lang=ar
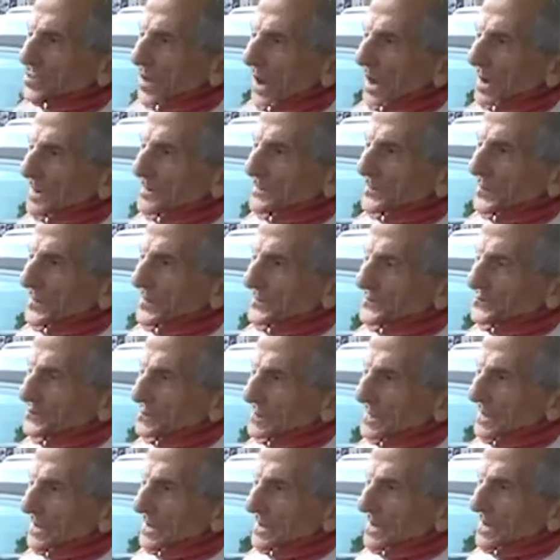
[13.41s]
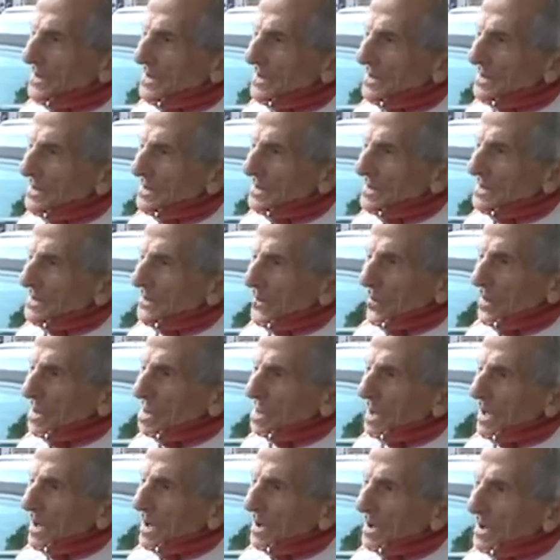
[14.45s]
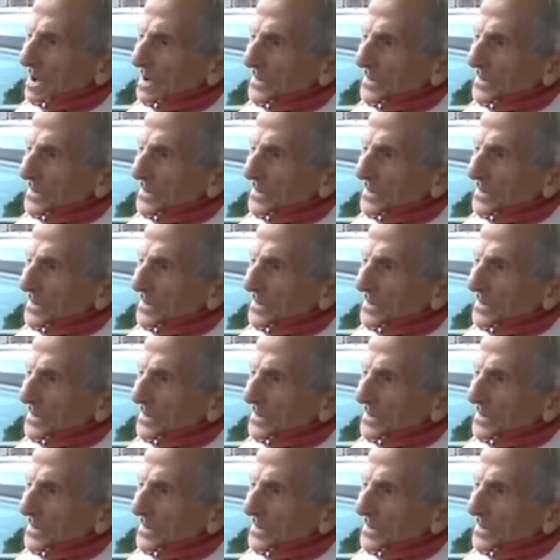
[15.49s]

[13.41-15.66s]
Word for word: الشعب والله